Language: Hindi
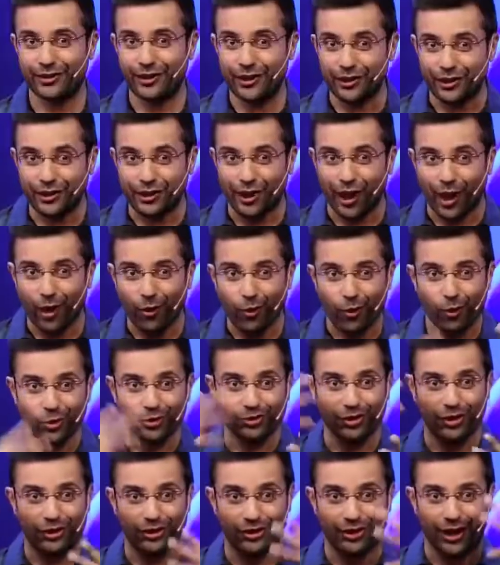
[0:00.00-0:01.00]
कि क्या हो
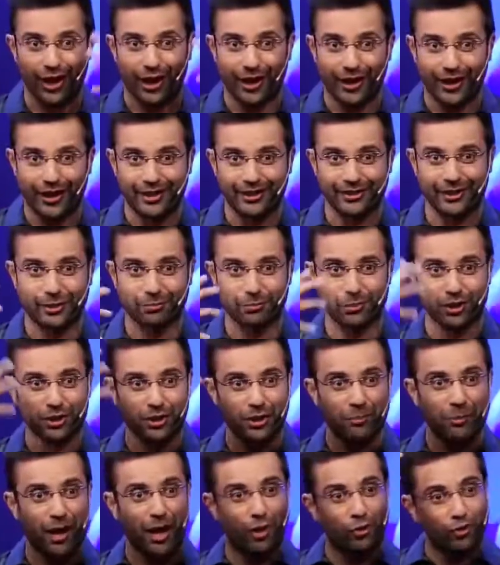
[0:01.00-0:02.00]
सकता है तब तक
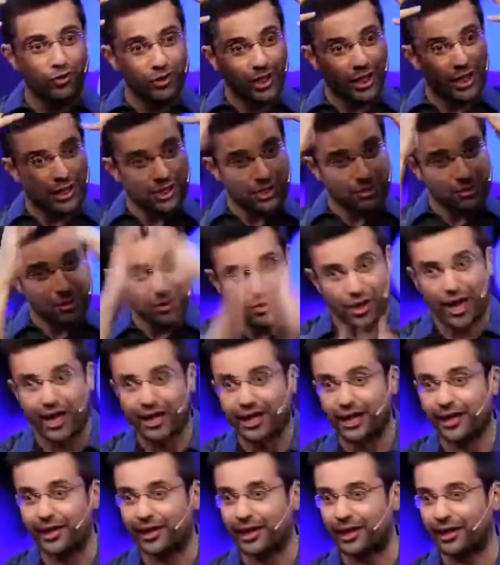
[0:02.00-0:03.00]
दिमाग उस डायरेक्शन में
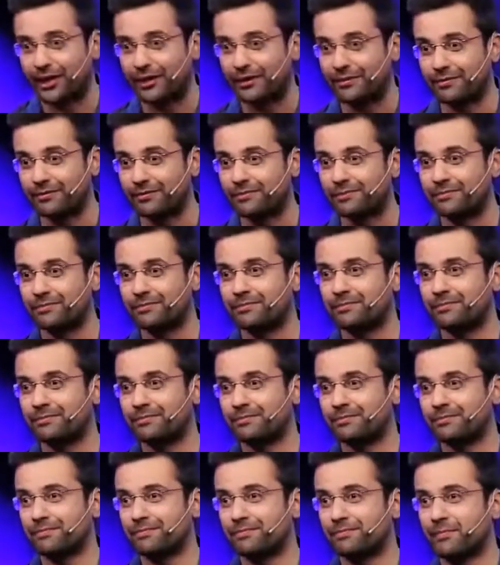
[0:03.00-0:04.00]
जाएगा ही नहीं
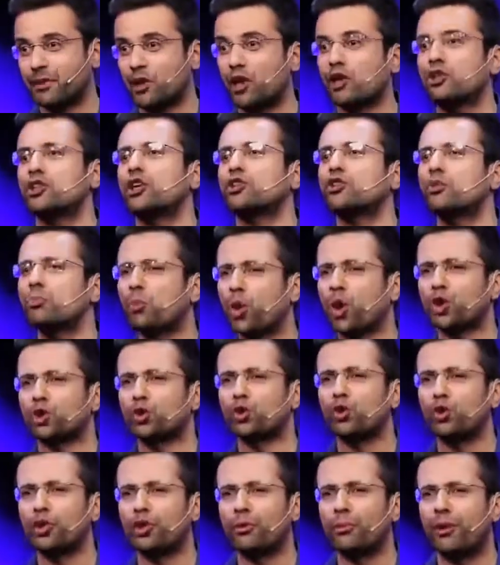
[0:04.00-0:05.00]
करना तो बहुत
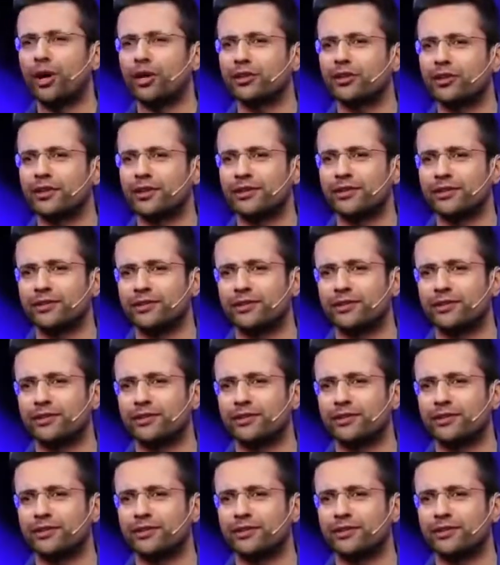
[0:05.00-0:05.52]
दूर की बात है